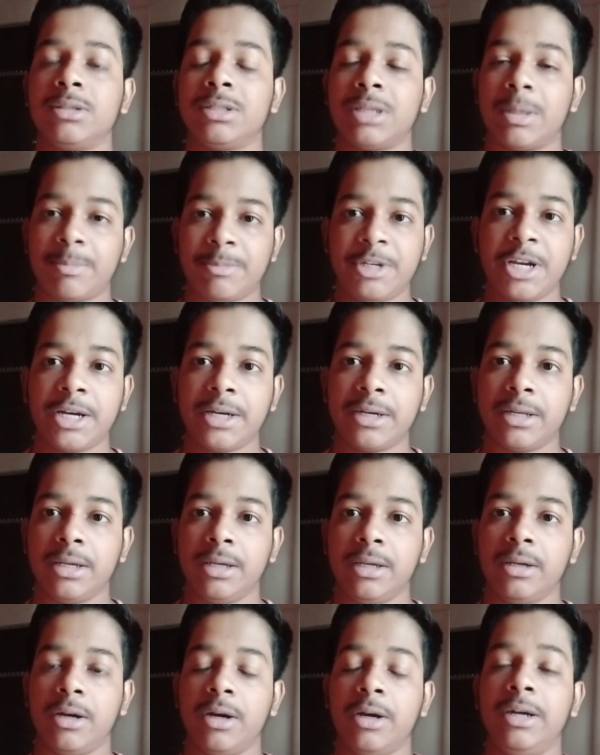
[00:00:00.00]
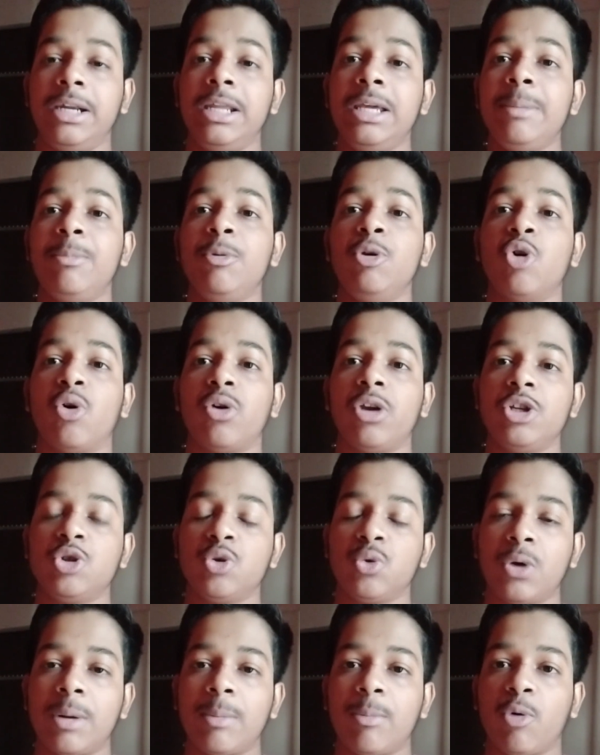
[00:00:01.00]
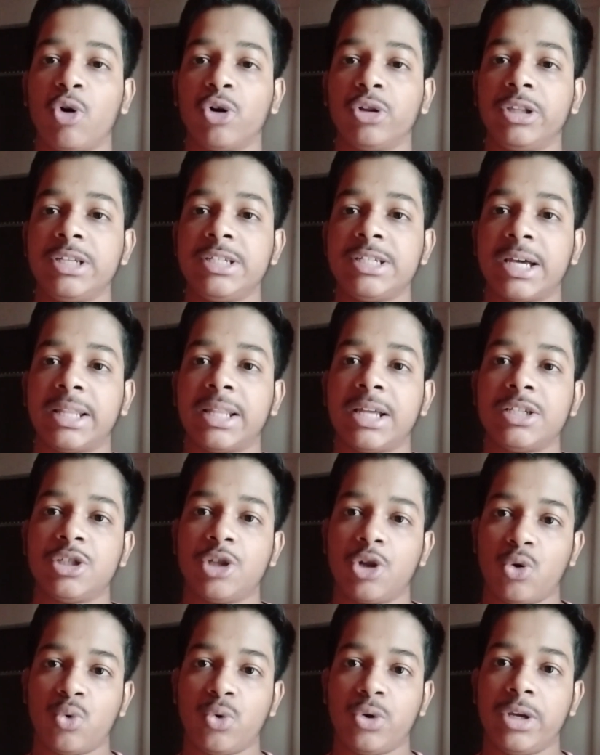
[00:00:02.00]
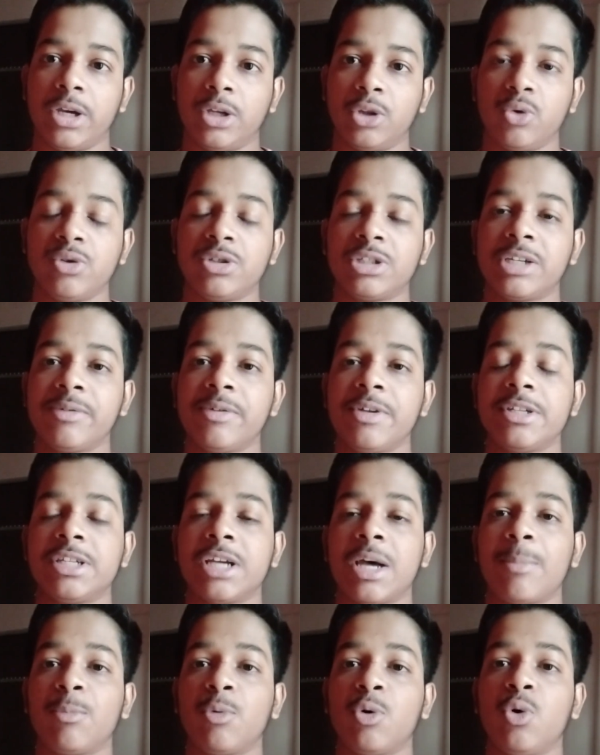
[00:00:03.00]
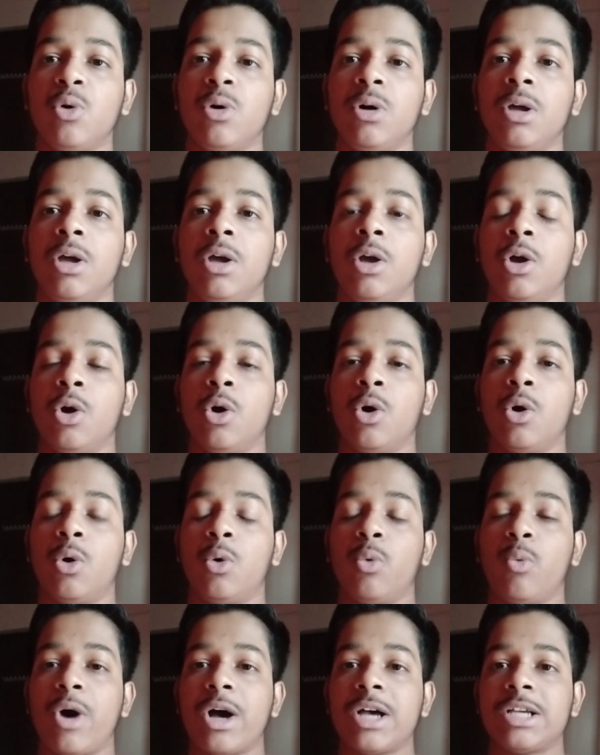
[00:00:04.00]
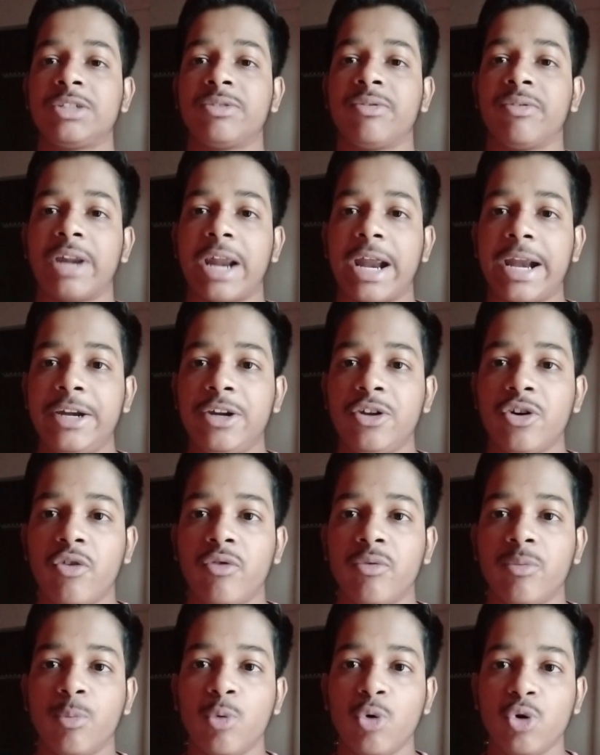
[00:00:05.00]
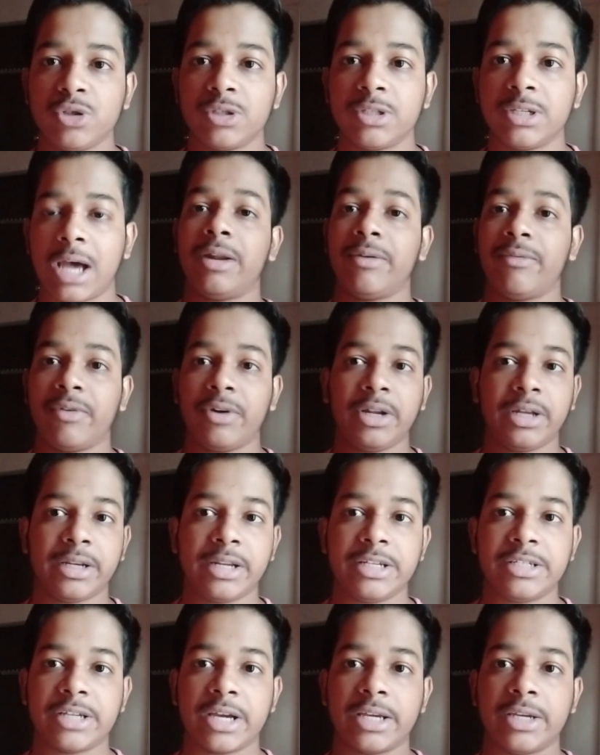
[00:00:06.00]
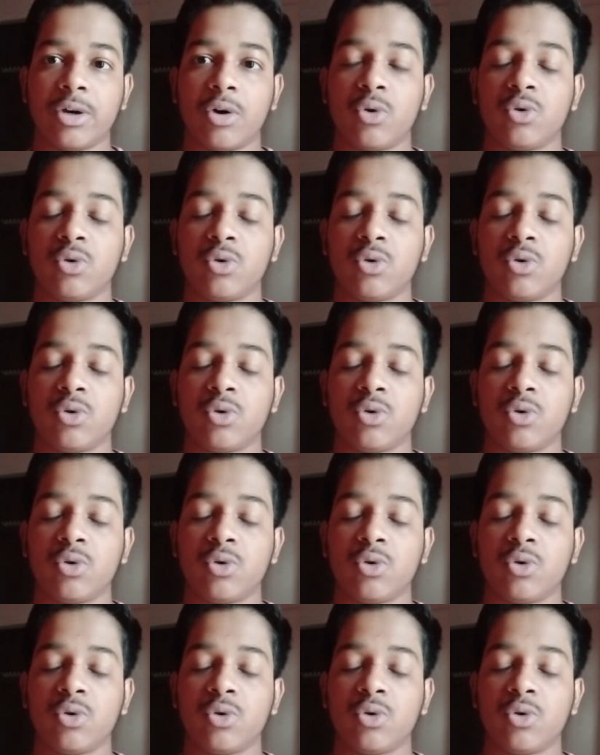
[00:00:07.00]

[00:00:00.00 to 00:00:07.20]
सब्जेक्ट की डीप नॉलेज होना बहुत ही ज़्यादा ज़रूरी है तो इसकी वजह से आपको वास्ट वैरायटी ऑफ बुक्स रेफ़र करनी चाहिए